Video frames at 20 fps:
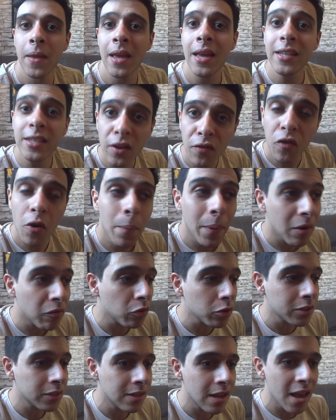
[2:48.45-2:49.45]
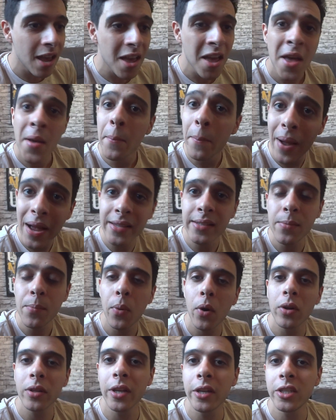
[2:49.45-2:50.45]
E se for para você, mais
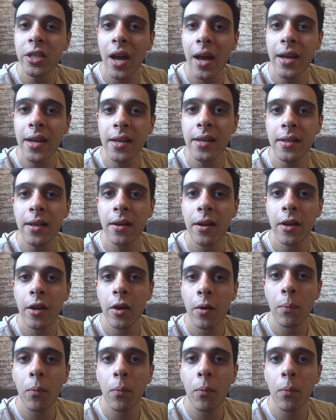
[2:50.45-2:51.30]
importante ainda.